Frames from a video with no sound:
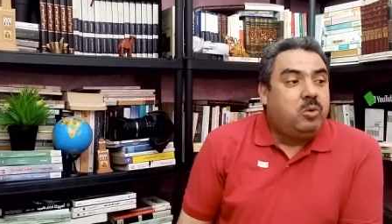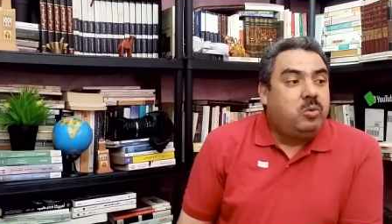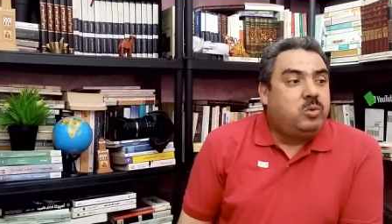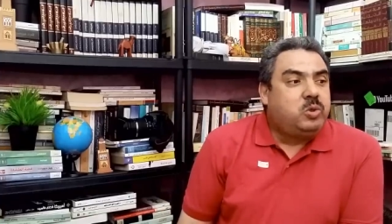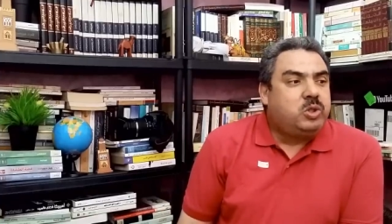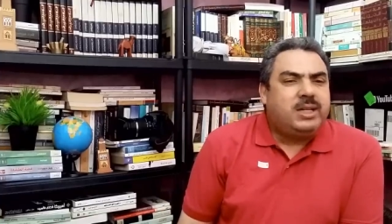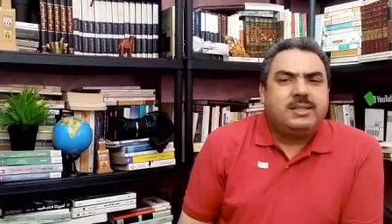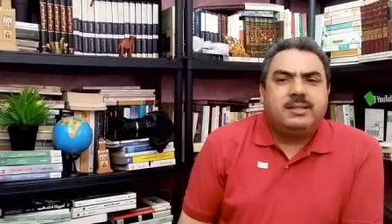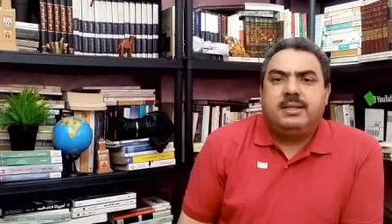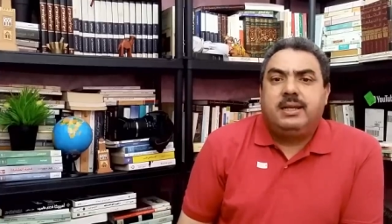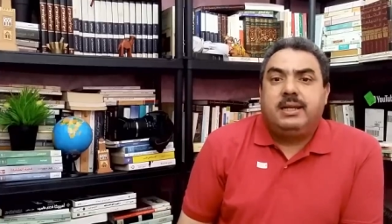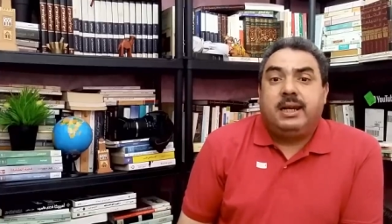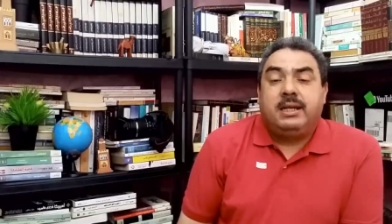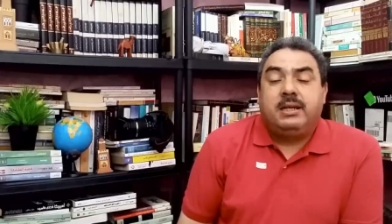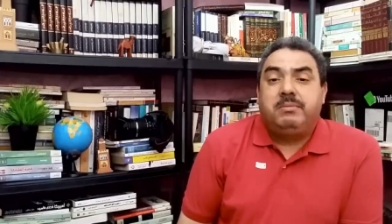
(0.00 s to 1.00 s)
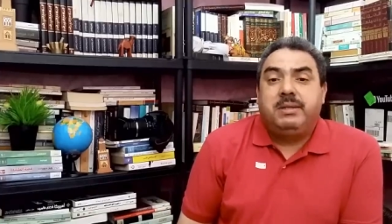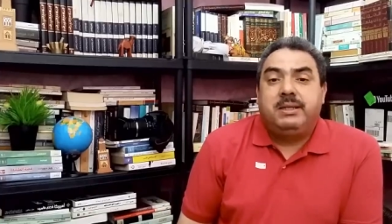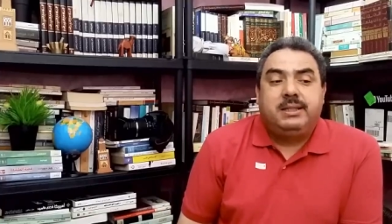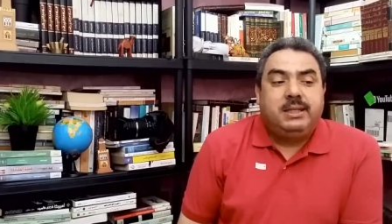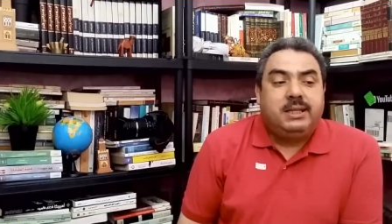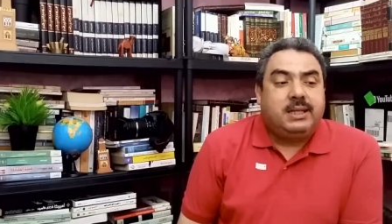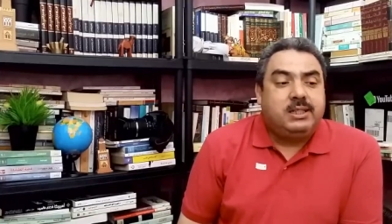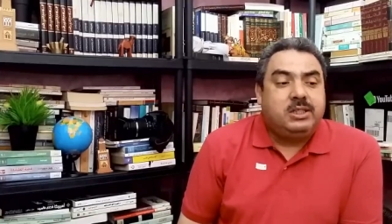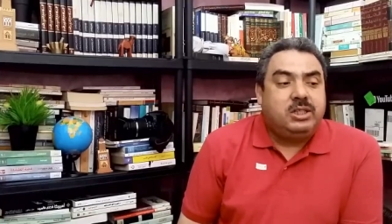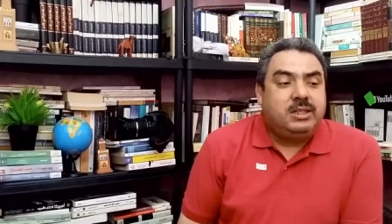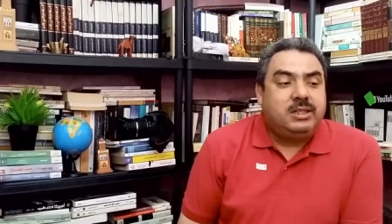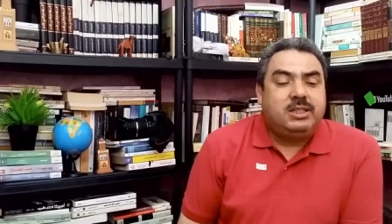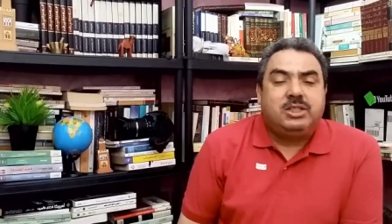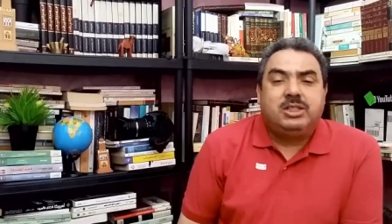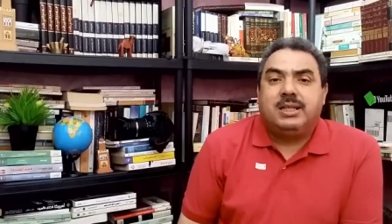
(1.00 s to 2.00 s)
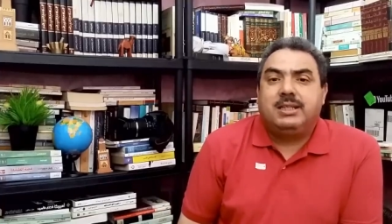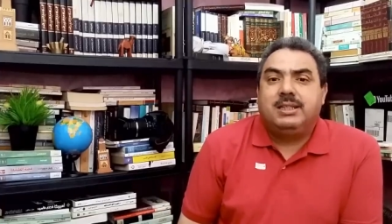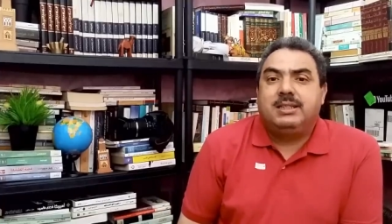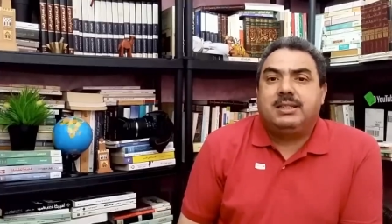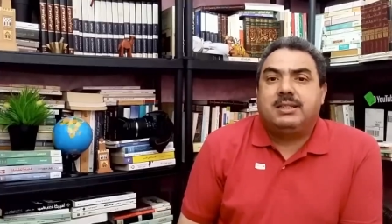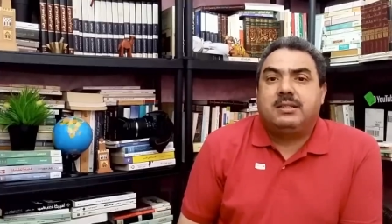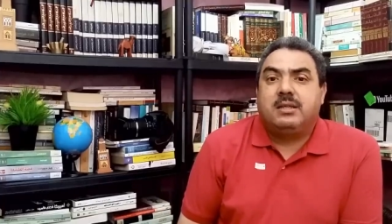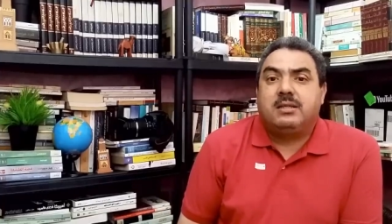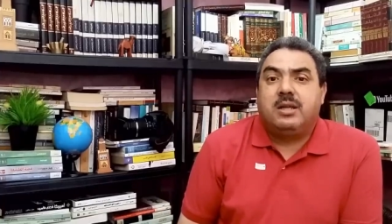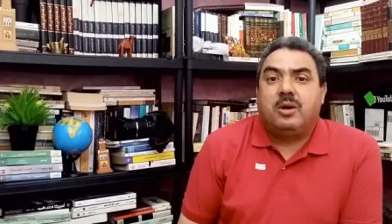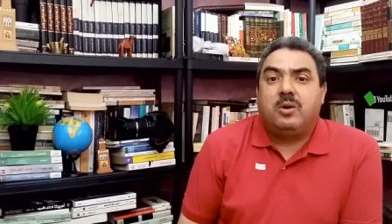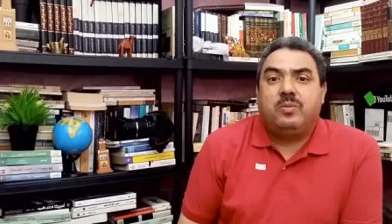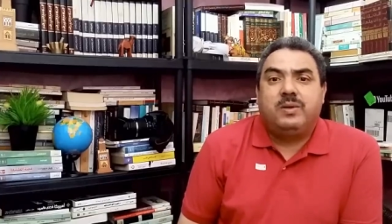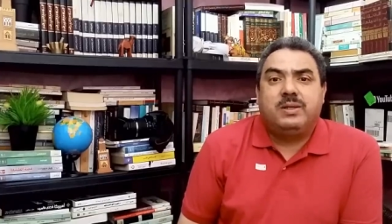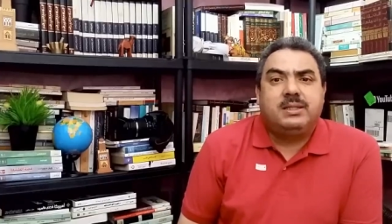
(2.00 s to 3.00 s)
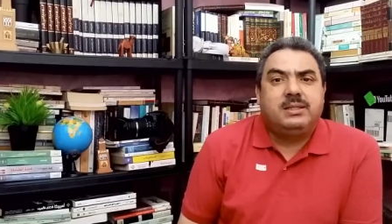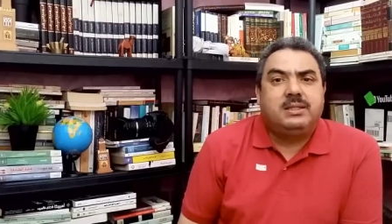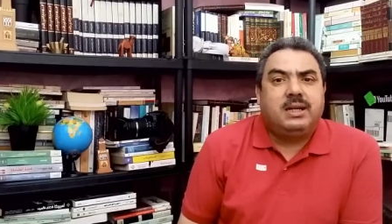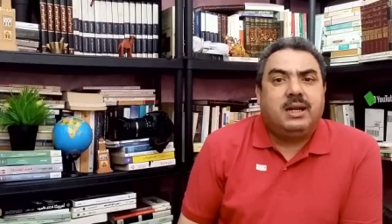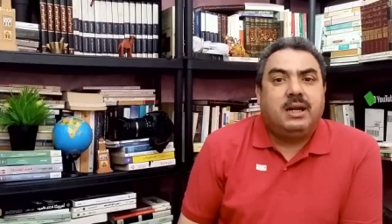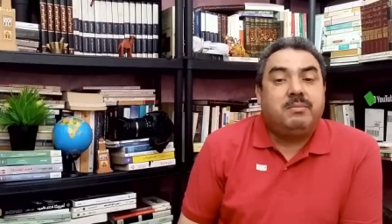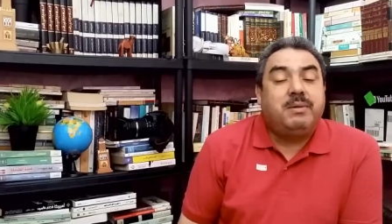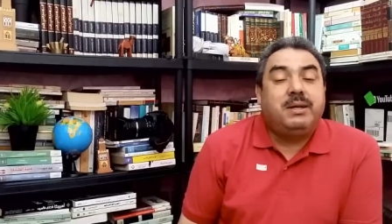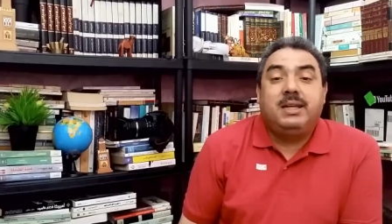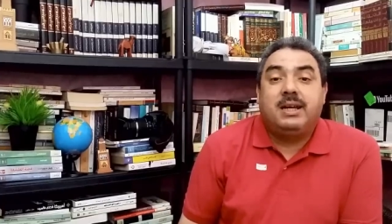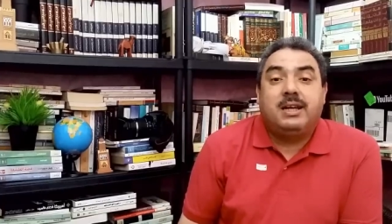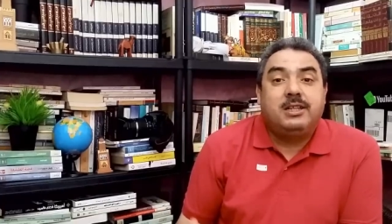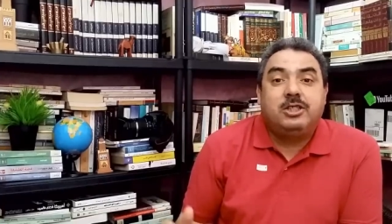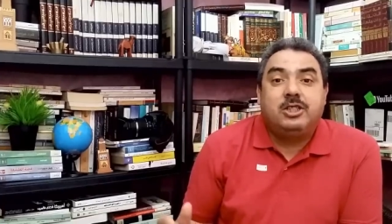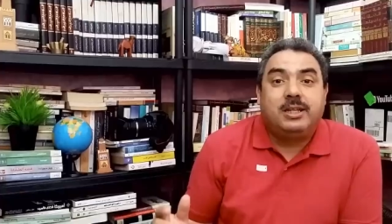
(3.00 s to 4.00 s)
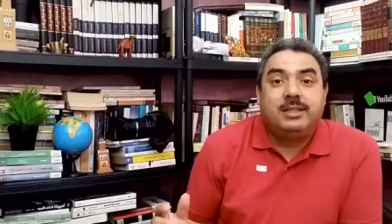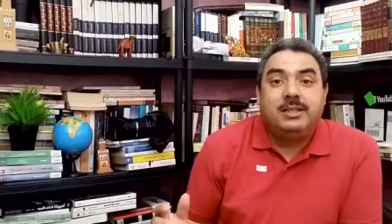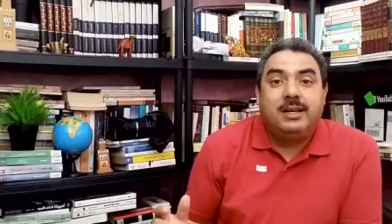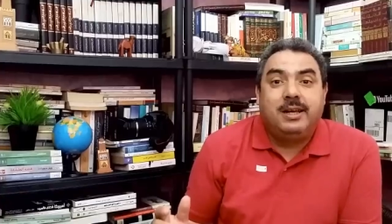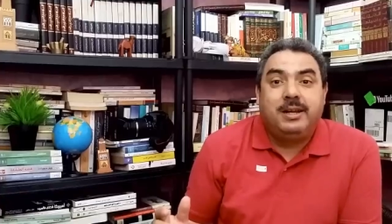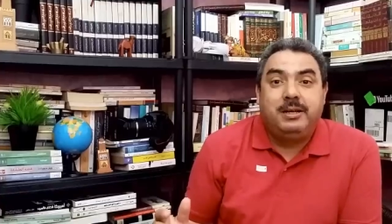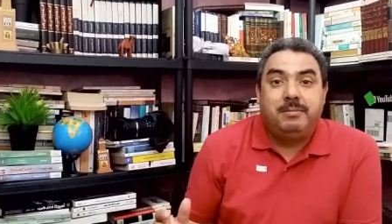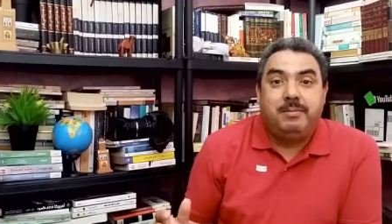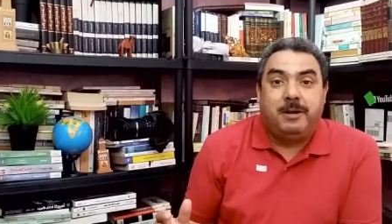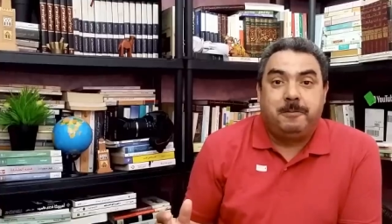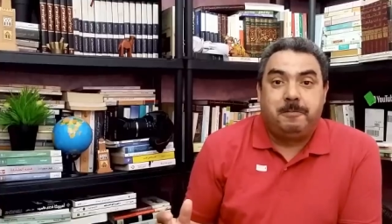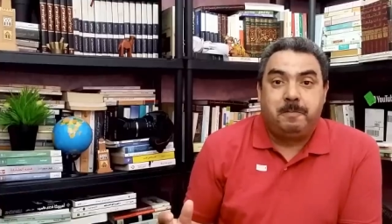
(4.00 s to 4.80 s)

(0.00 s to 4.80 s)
وشخصيا انا بيدي كان جاتني ديك التصرفات ديال المانيا كانت جاتني غريبه